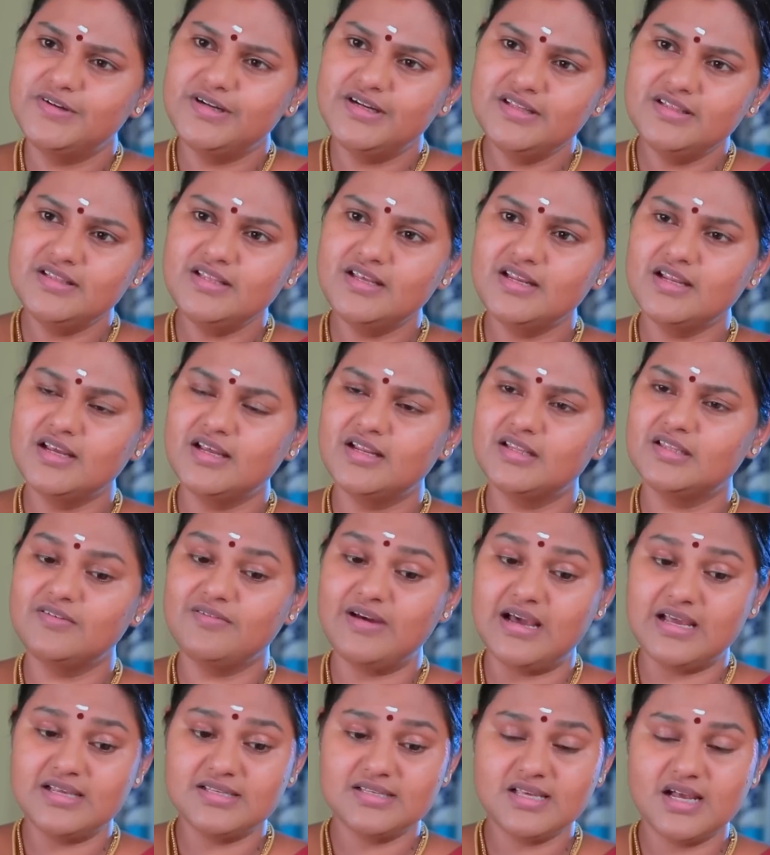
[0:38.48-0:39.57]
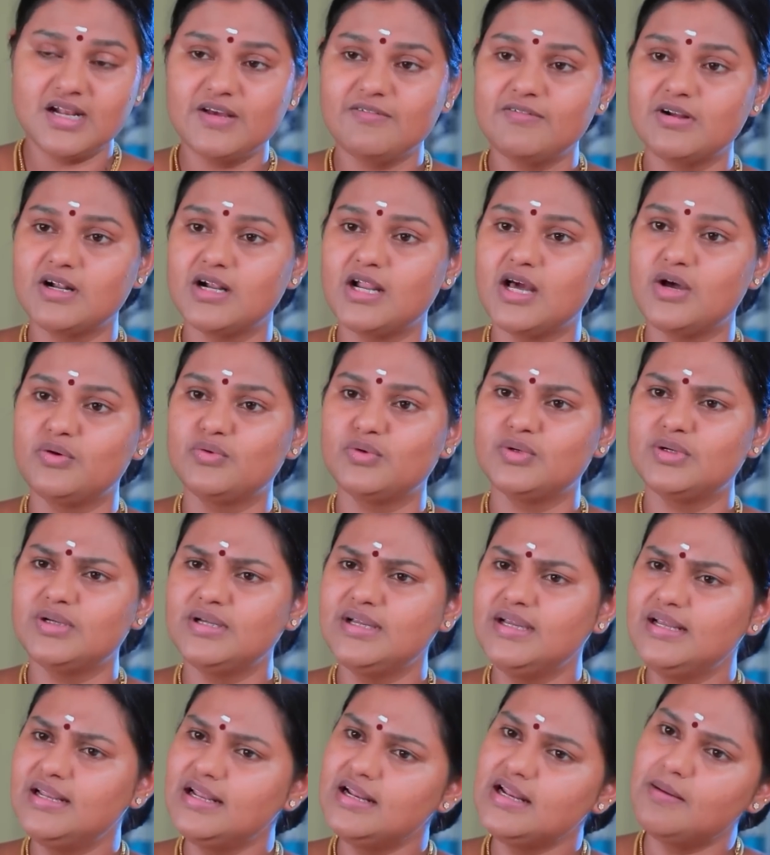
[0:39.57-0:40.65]
விழுந்திருக்கிறது வயசானவங்களோ இல்ல
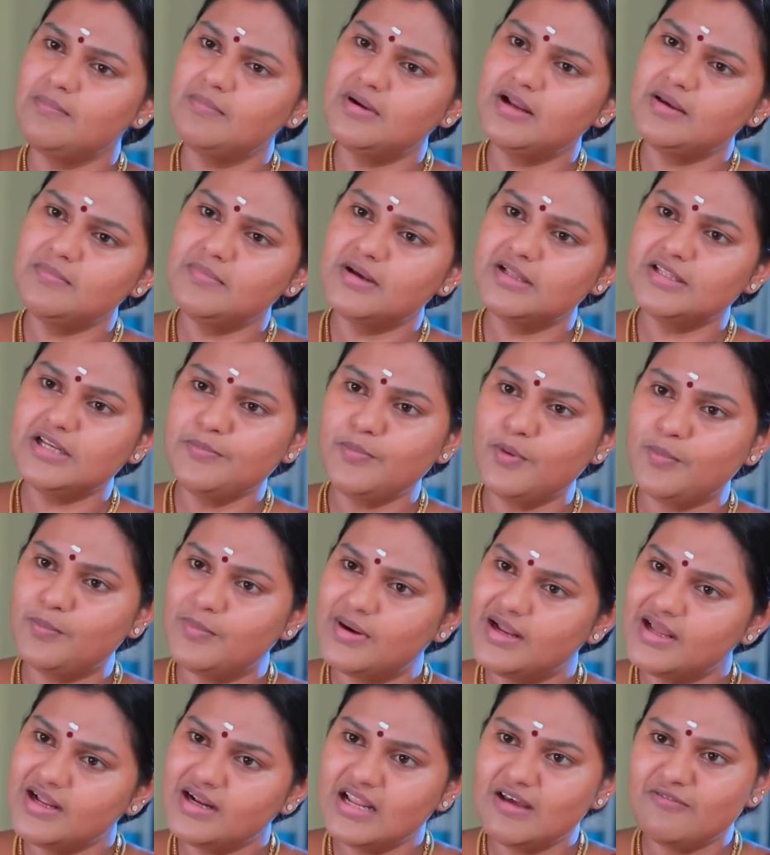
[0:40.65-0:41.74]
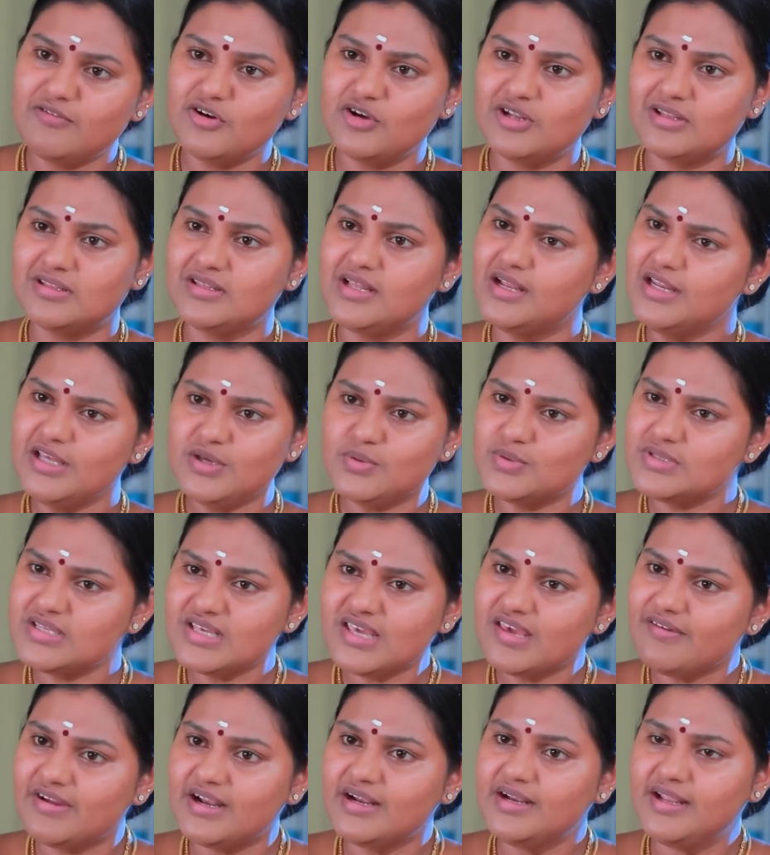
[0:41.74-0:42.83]
நம்மள மாதிரி பொம்பளைங்களாவோ இருந்தா
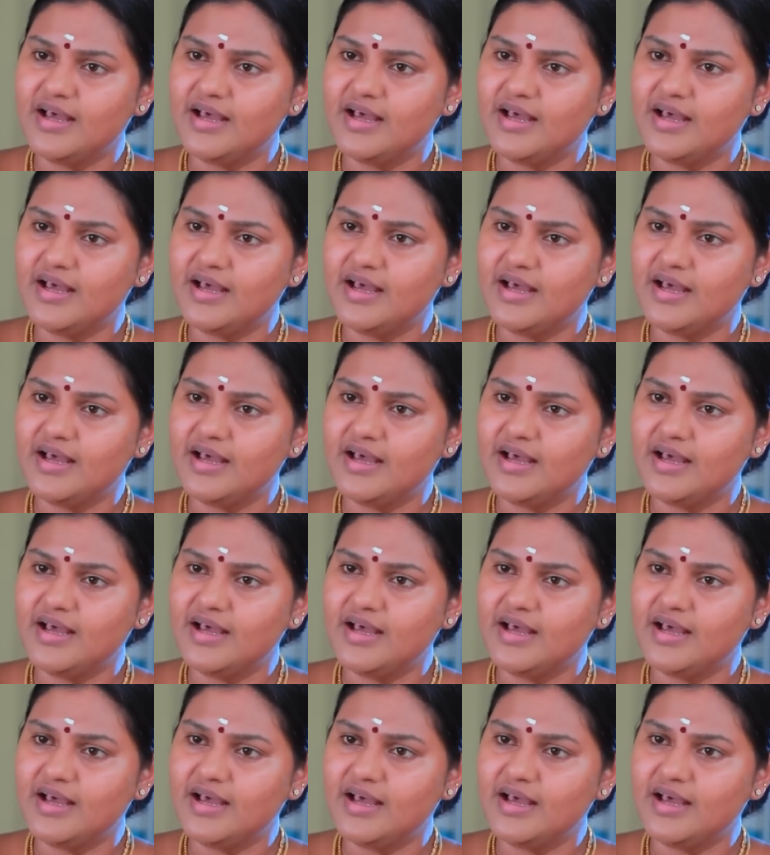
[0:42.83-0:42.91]
யோசிக்க